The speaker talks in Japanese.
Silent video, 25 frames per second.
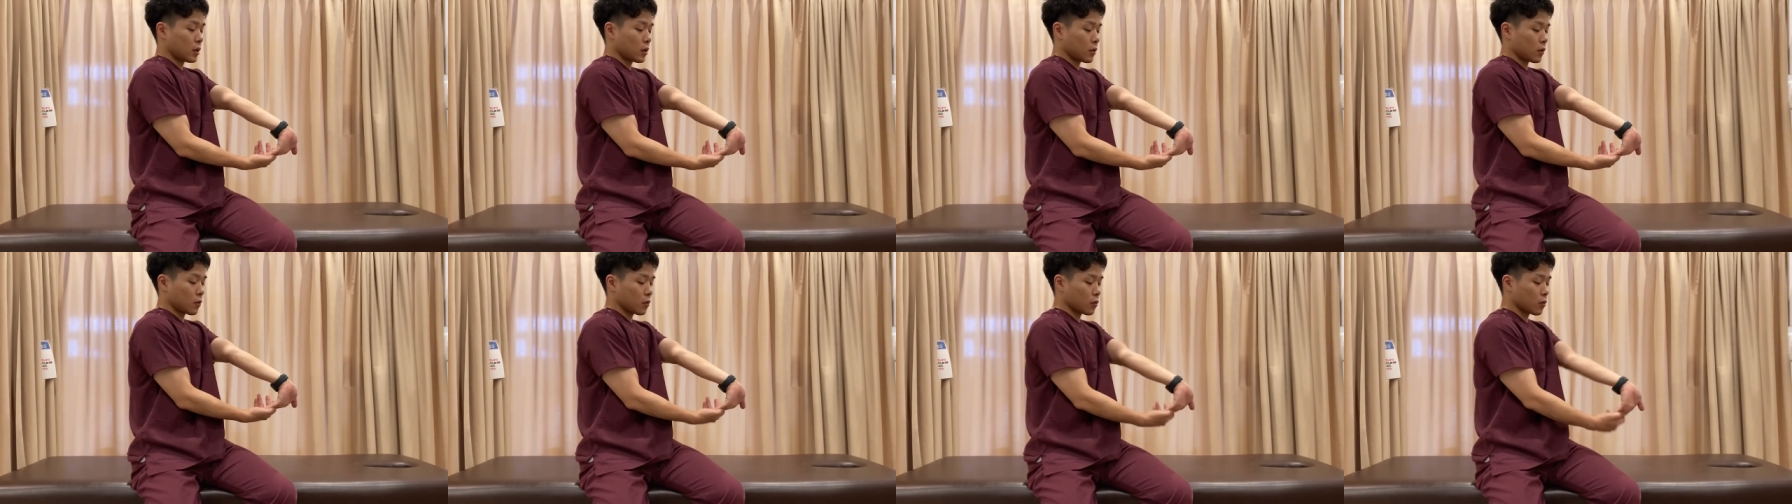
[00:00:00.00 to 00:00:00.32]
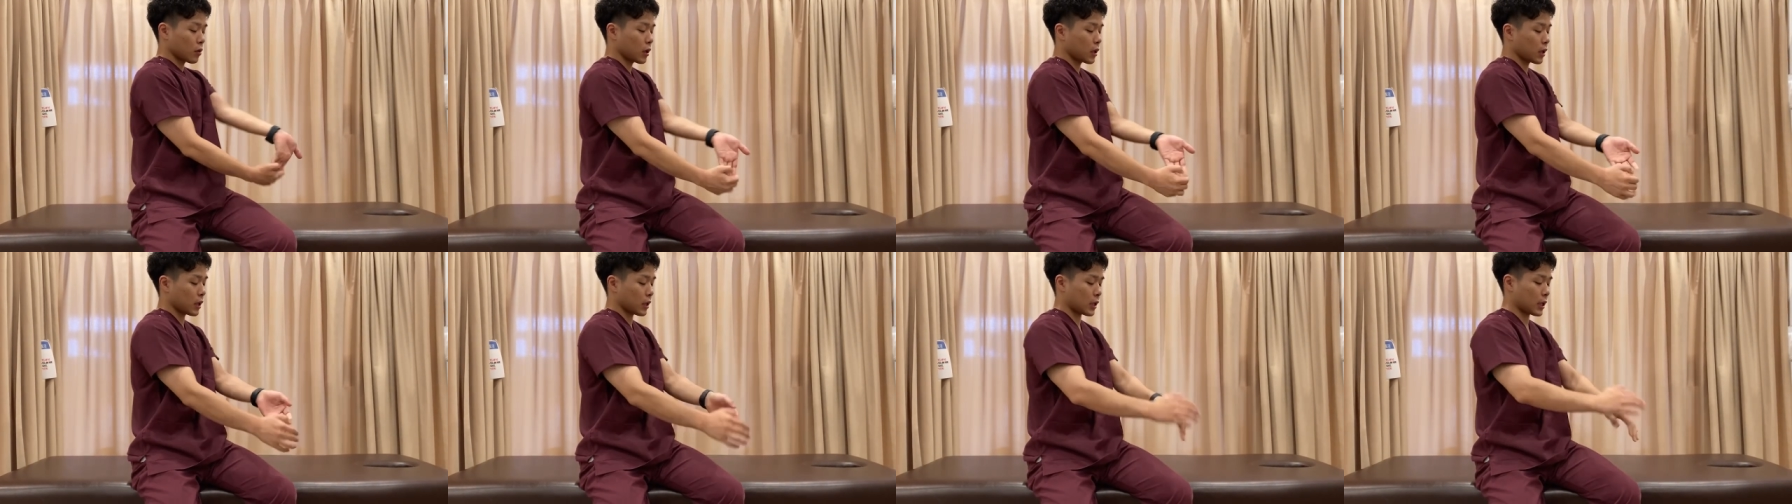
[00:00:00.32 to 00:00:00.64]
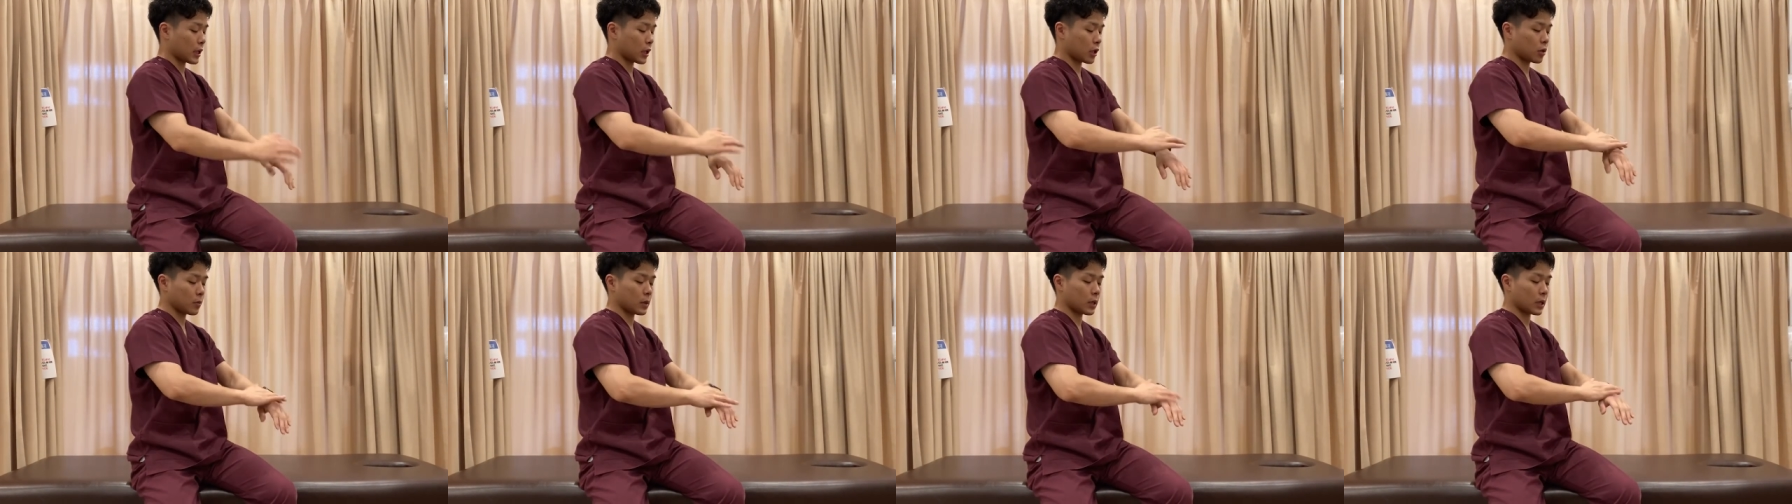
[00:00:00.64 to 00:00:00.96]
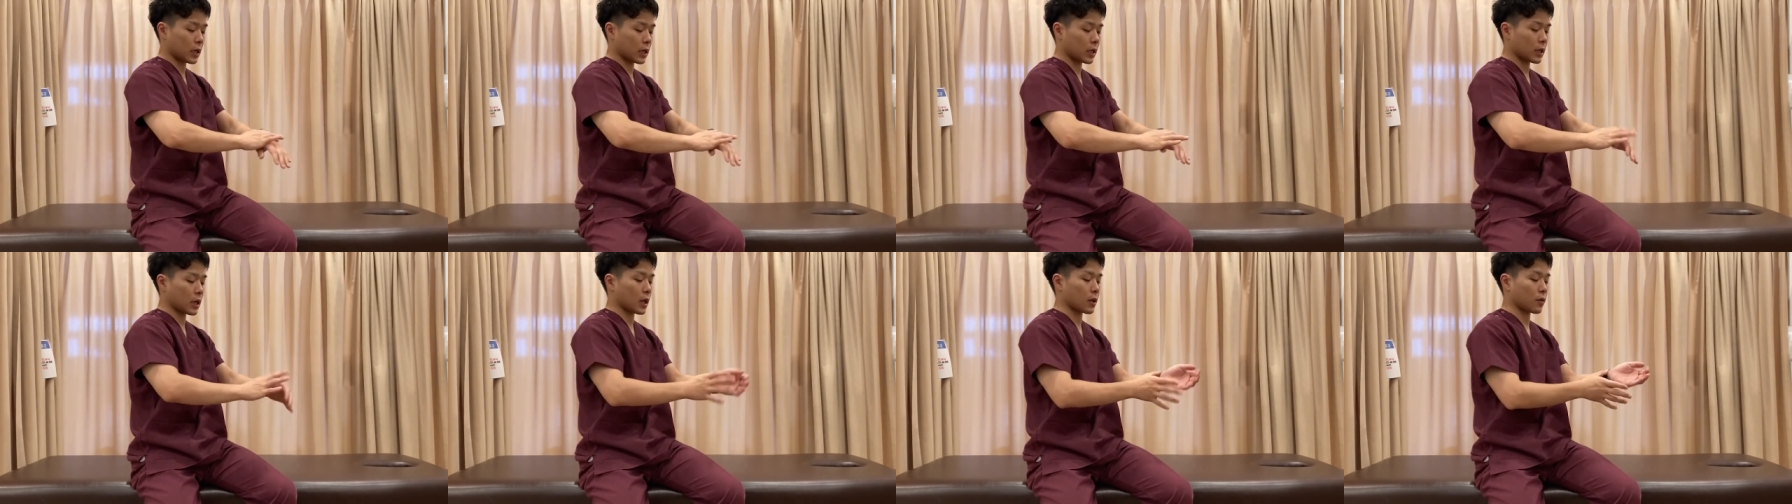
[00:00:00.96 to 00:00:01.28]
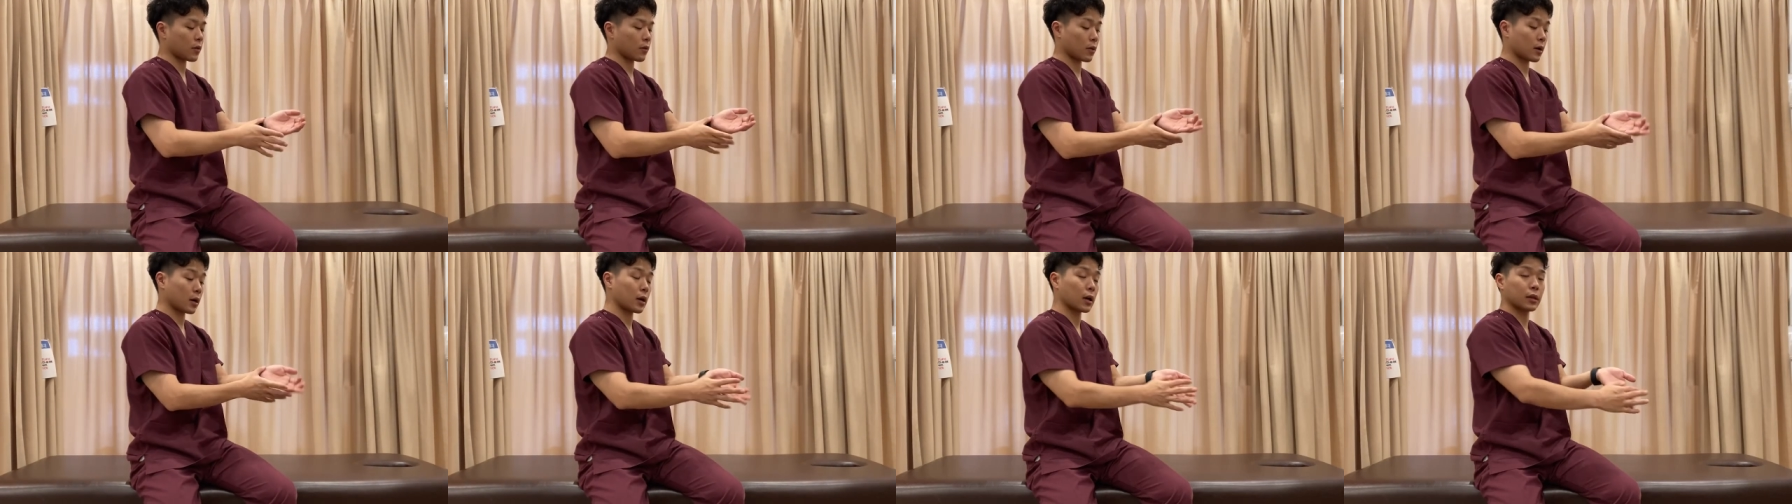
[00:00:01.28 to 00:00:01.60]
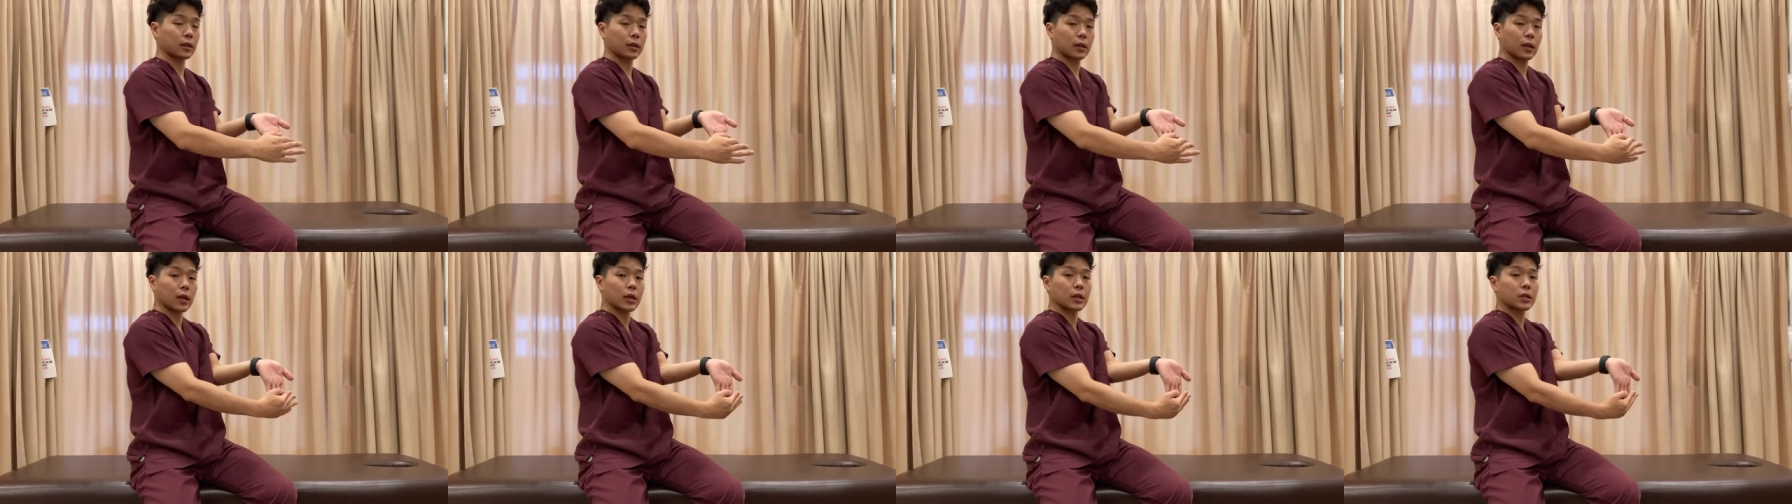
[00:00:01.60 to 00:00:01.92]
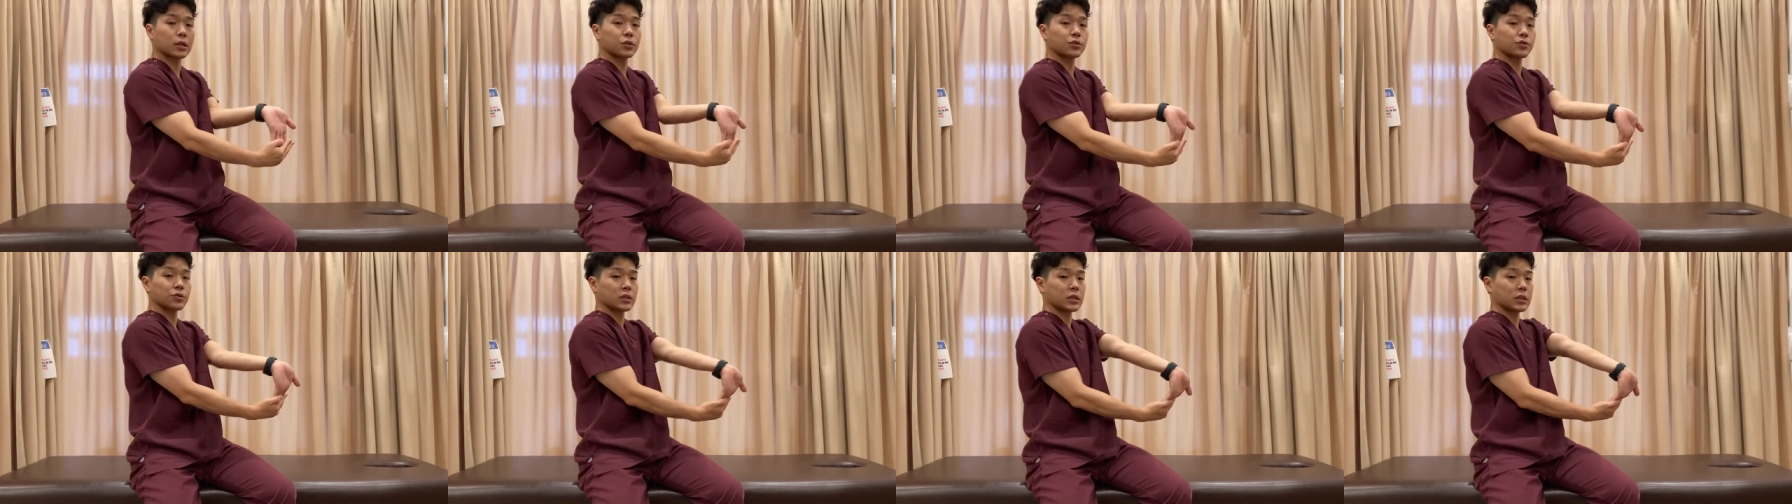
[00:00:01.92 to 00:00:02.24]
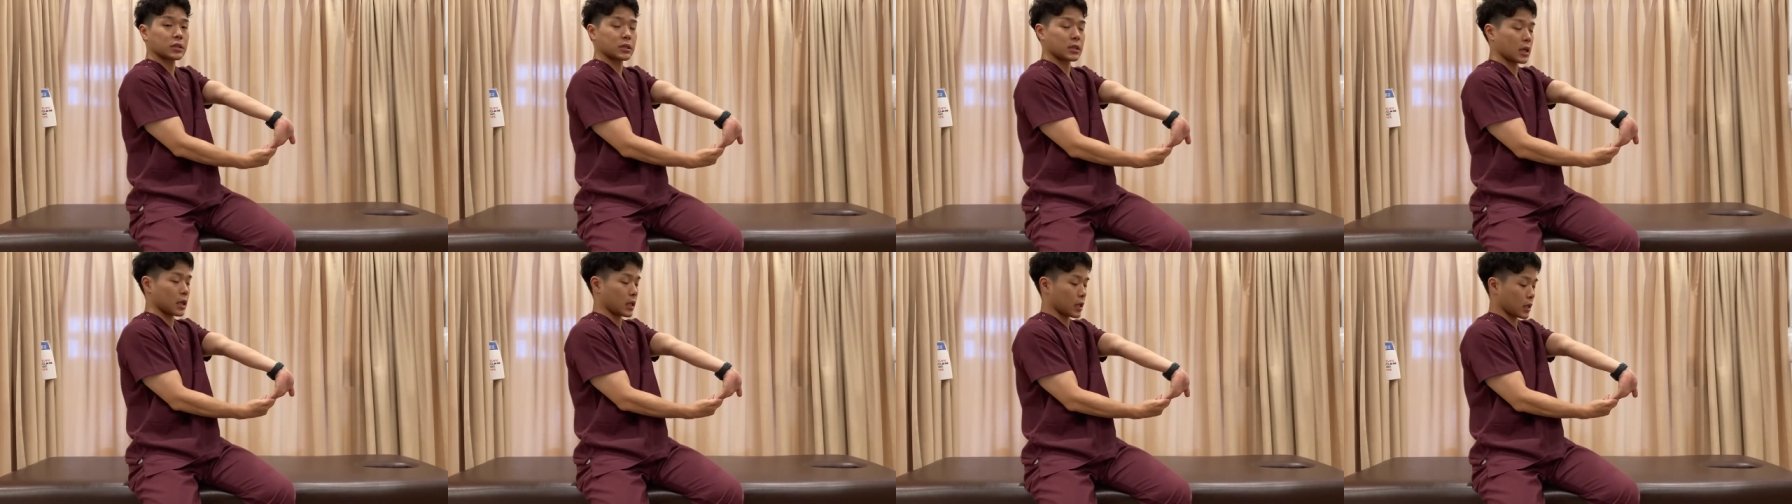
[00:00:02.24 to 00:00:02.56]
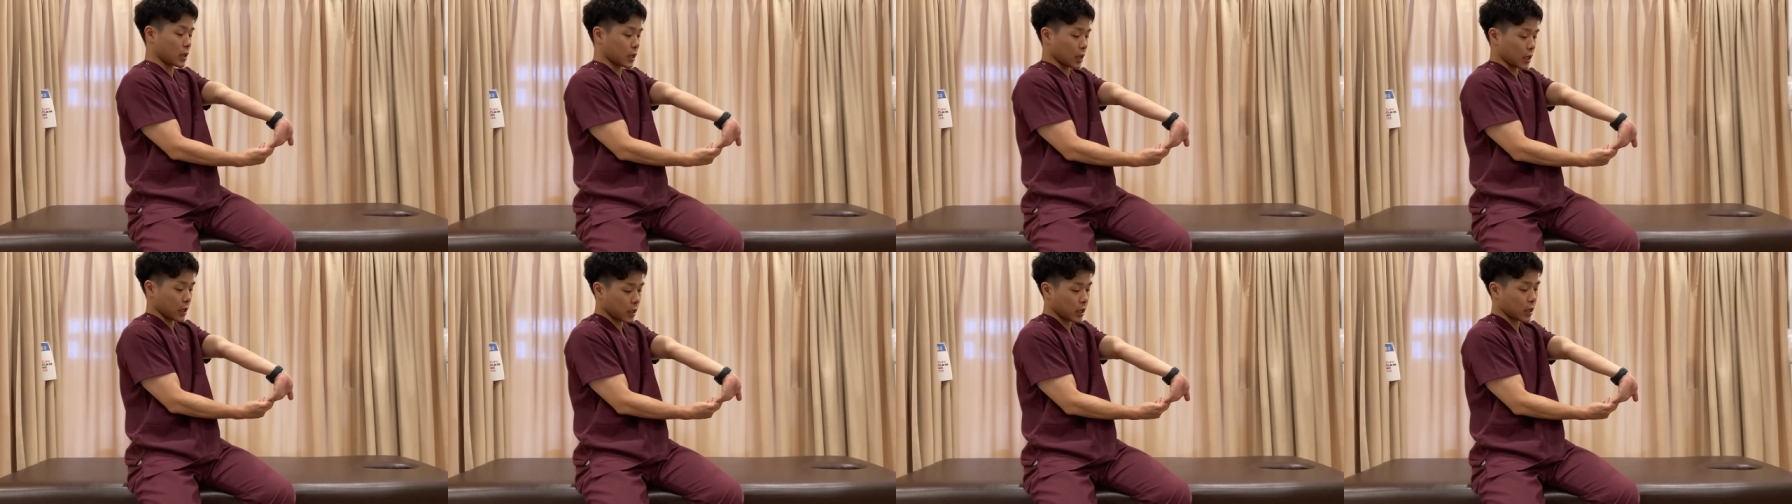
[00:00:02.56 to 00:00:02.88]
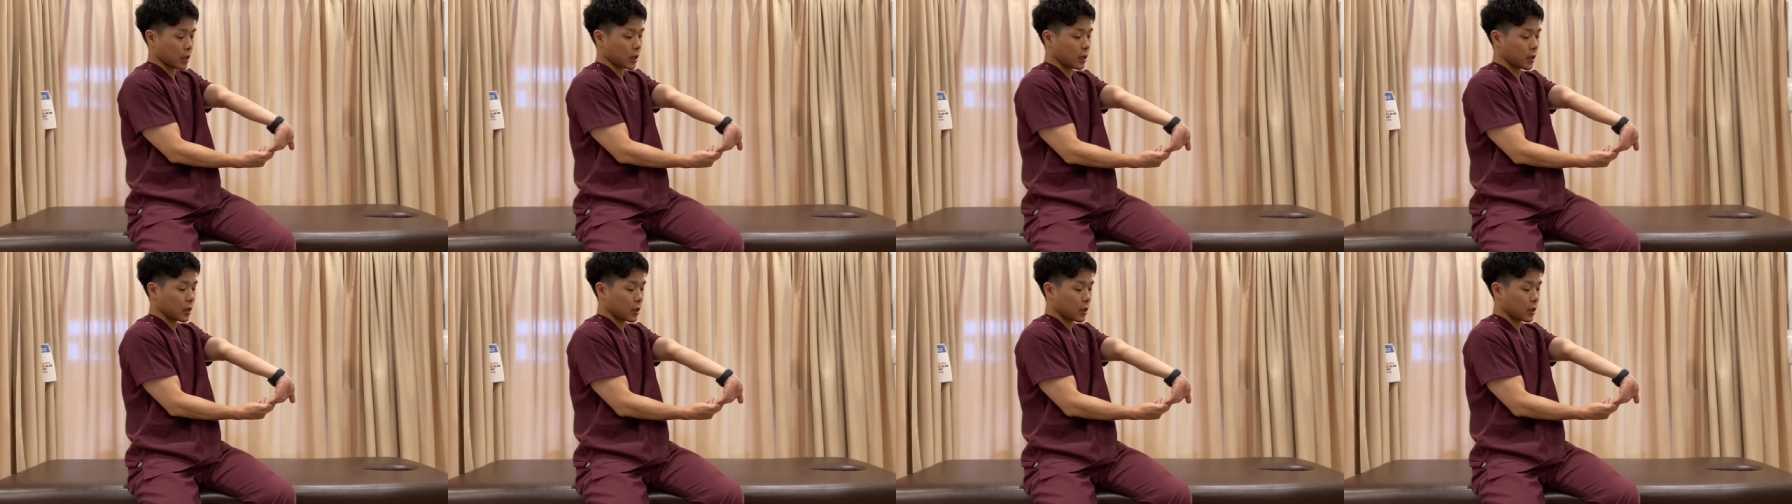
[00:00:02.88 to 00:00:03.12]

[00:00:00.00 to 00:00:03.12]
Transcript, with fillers: この時に手首が痛いとかがあったら中止していただいて、